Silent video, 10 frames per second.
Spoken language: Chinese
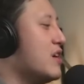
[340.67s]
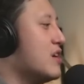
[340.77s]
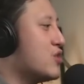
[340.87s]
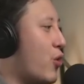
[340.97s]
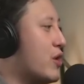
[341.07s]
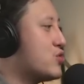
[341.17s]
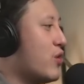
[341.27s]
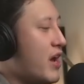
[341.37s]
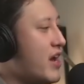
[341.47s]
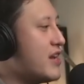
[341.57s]
都会
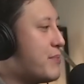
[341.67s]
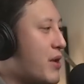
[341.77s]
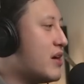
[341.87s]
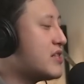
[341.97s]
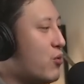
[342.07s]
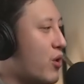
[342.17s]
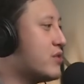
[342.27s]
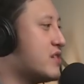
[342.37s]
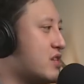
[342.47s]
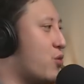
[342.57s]
说：“哎，你不要再问我
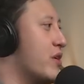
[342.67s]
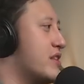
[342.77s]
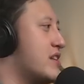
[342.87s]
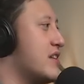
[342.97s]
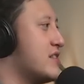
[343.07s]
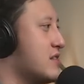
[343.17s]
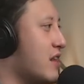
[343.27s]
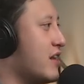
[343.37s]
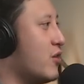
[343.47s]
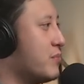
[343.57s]
这些问题了之类的。”我们